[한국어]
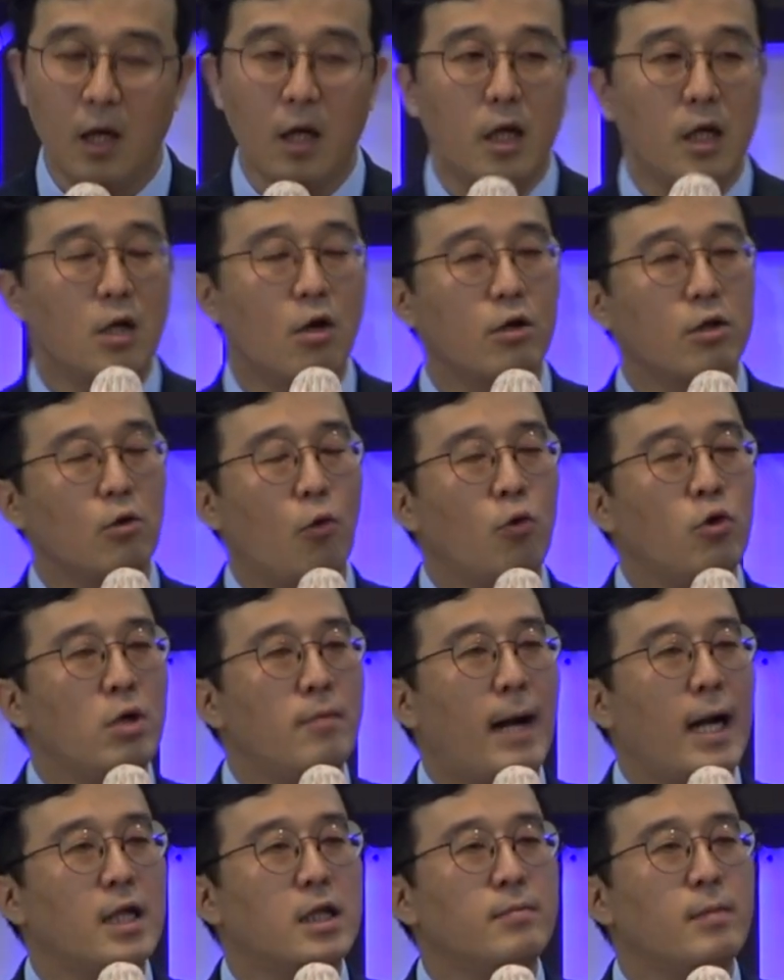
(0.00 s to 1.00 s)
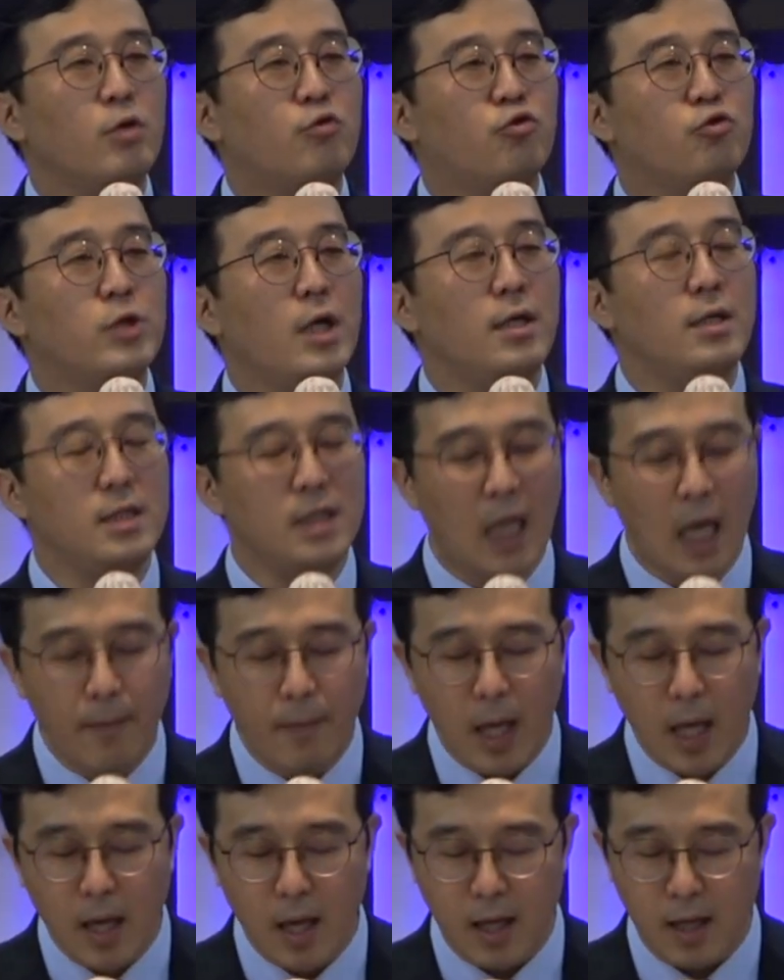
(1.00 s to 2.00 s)
이것을 오늘 말씀의 주제인
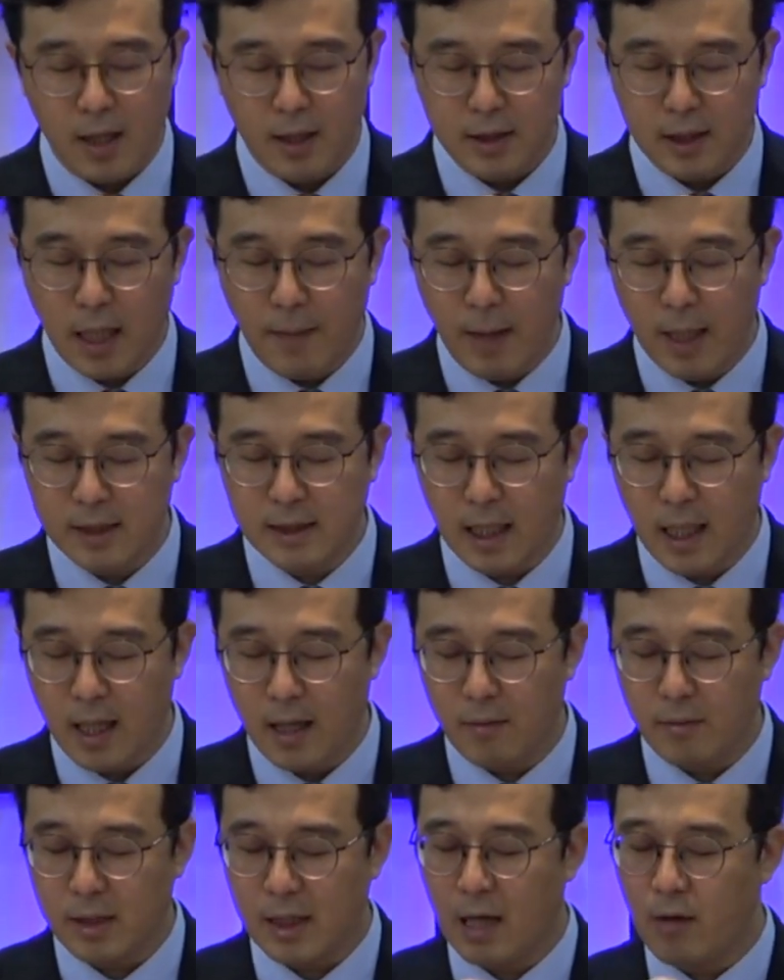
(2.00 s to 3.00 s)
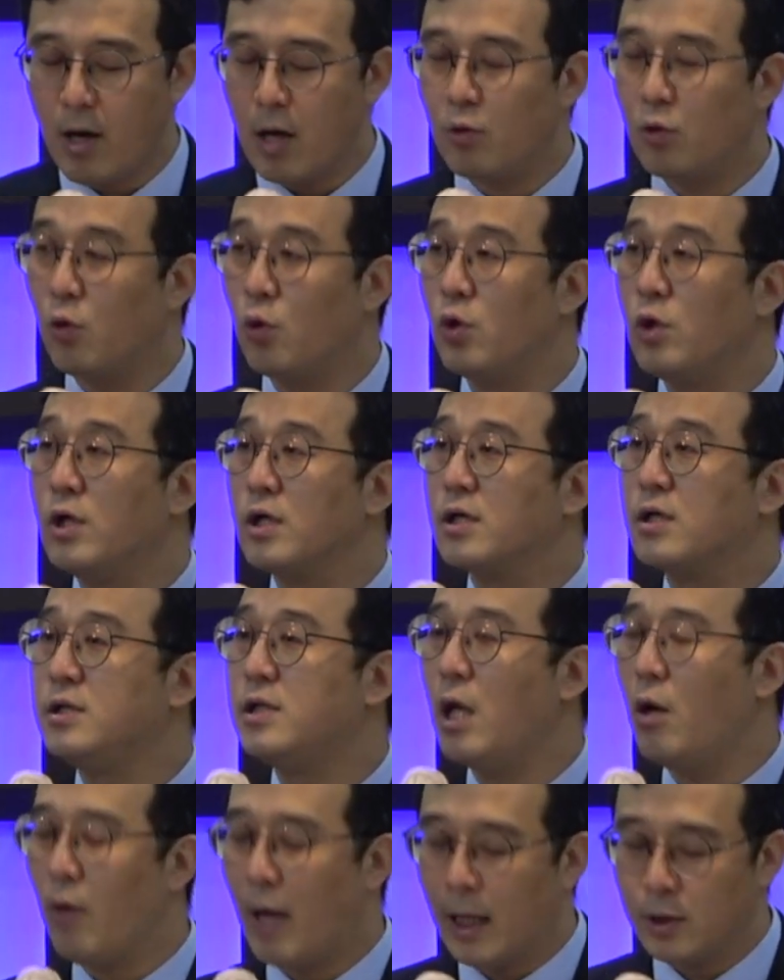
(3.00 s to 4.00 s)
예배 예배자의 상황으로
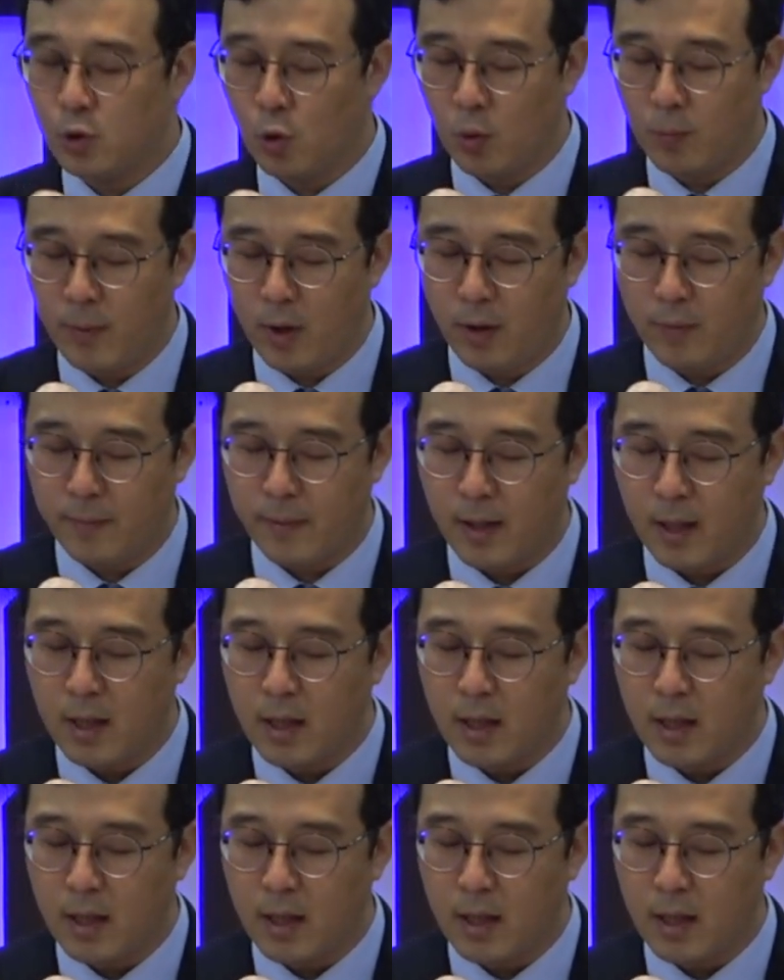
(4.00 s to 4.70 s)
그대로 가져오면